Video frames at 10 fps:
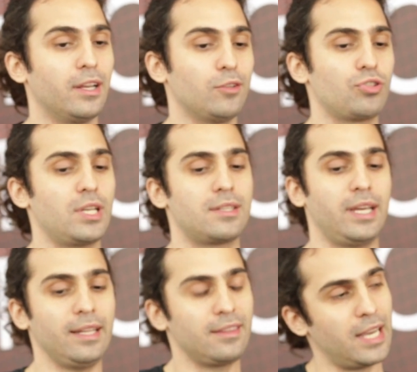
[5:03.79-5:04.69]
Entonces,
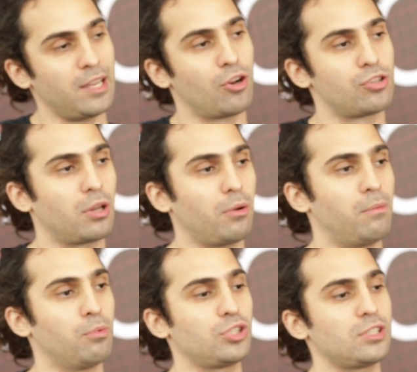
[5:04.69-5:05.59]
este año nos sirvió
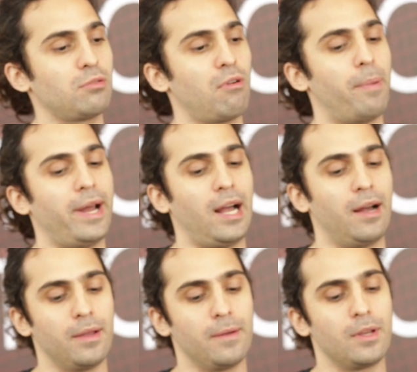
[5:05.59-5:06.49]
muchísimo para
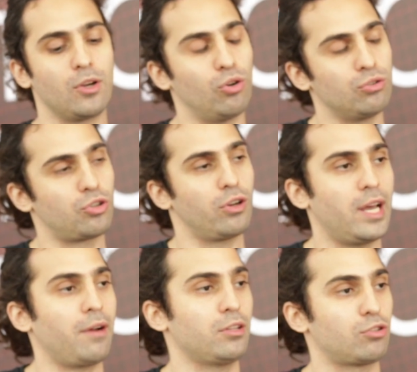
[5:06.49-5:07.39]

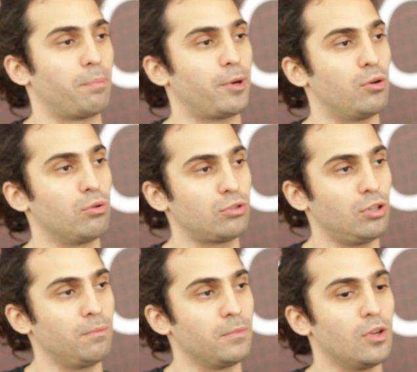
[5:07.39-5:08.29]
consolidar nuestro
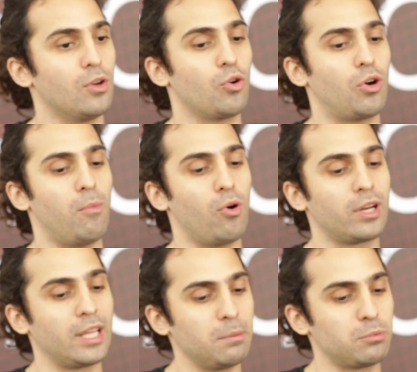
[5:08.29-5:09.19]
producto como
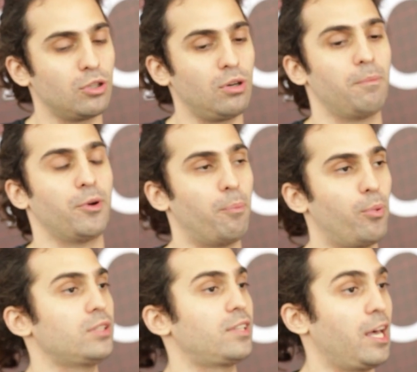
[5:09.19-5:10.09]
cripto
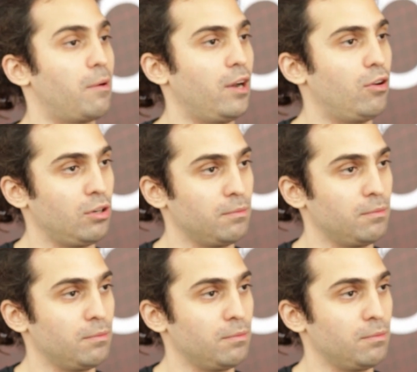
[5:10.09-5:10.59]
propuesta de valor